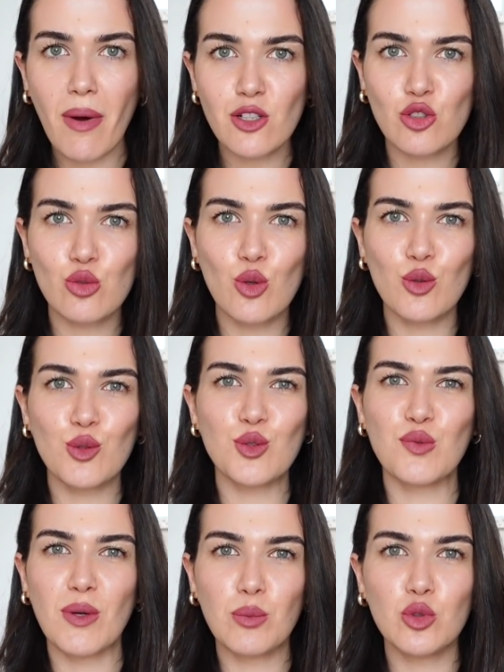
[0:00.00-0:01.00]

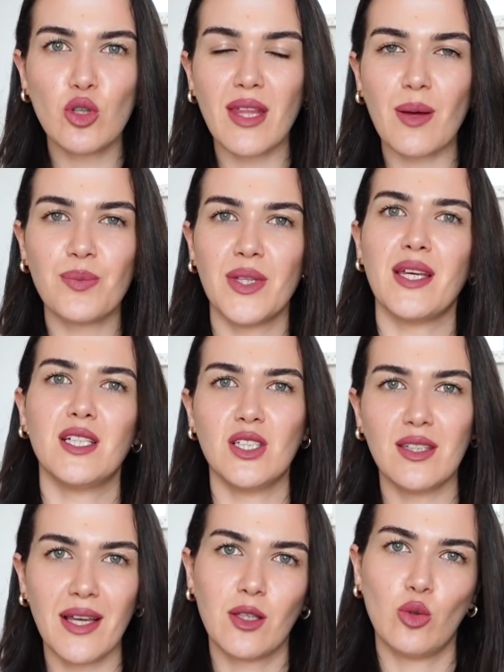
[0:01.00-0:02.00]
başlıyoruz ve bu dönemde
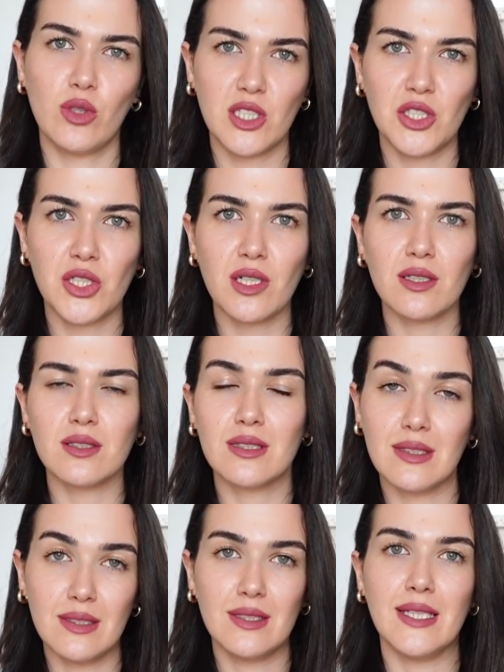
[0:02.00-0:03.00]
işte teknoloji çağı
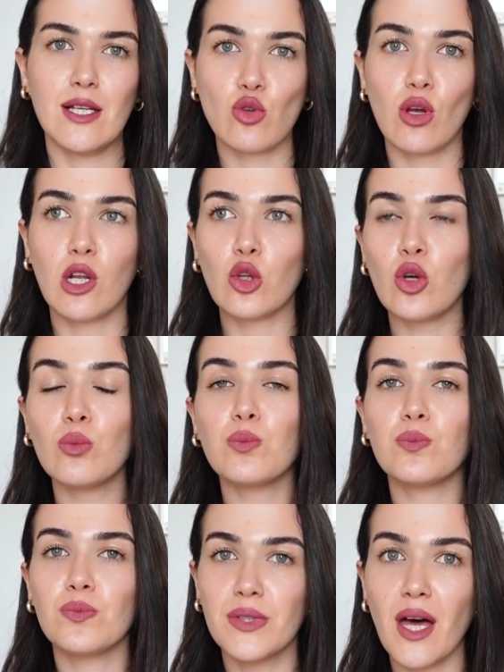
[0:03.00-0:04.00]
diye söyleniyor.
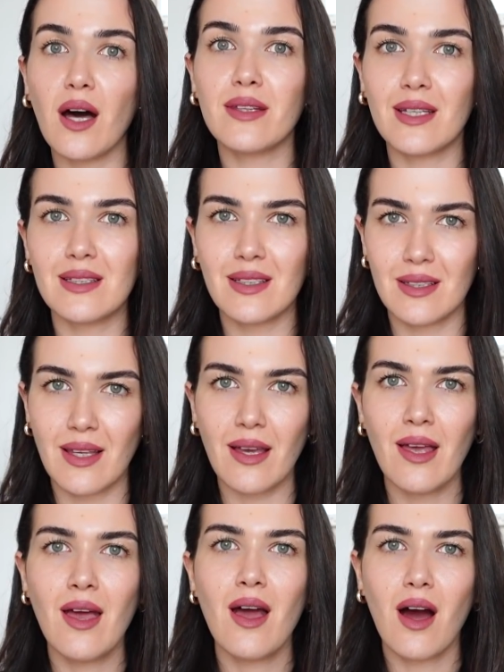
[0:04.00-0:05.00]
Daha da gitgide
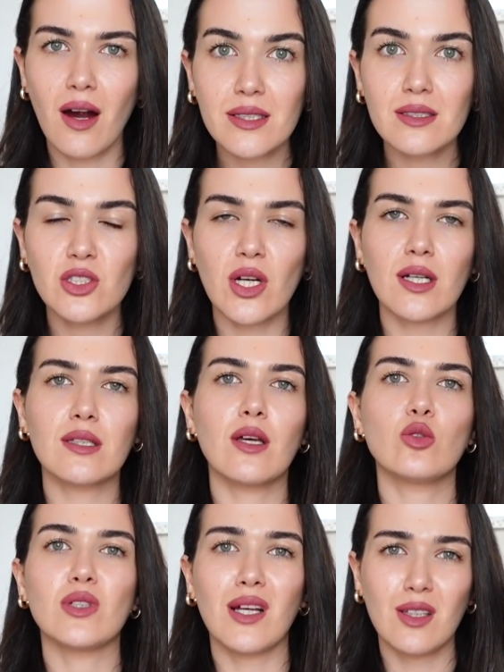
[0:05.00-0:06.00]
artacak
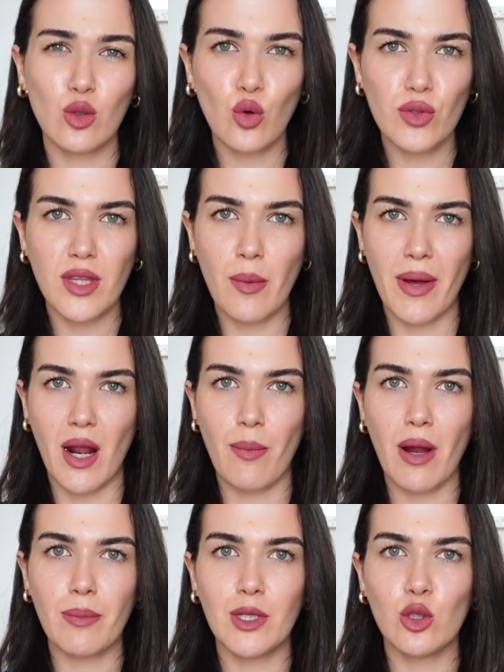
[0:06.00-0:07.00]
da özellikle Covid'le
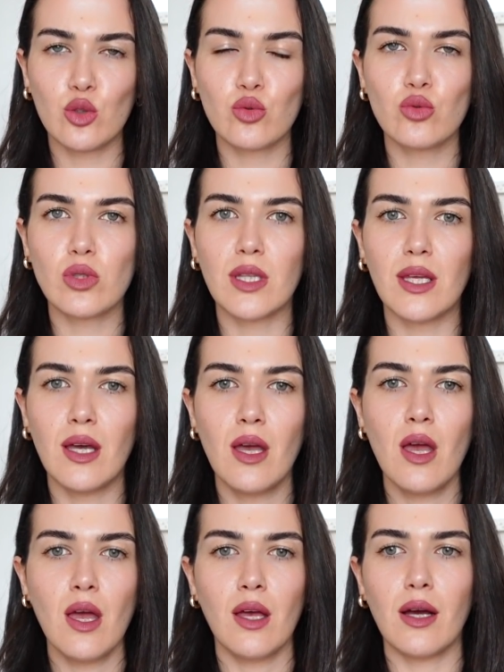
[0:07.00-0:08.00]
beraber biliyorsunuz hani
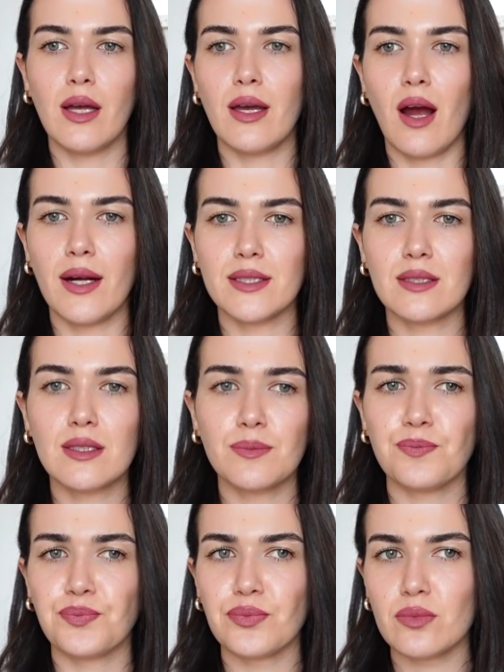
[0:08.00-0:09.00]
e, artık